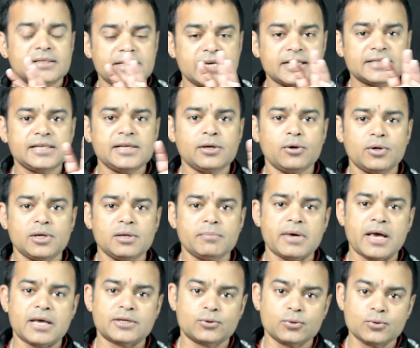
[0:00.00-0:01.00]
जैसी होनी
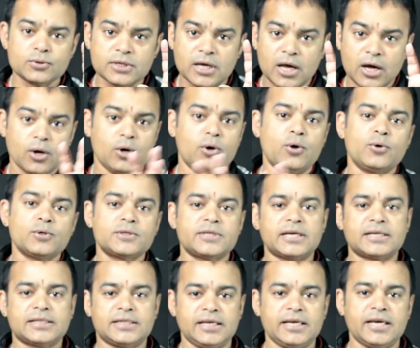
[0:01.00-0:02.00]
महसूस हो
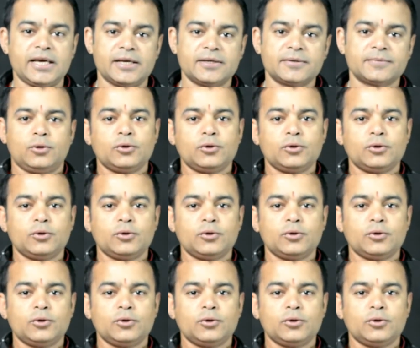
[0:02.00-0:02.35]
सकती है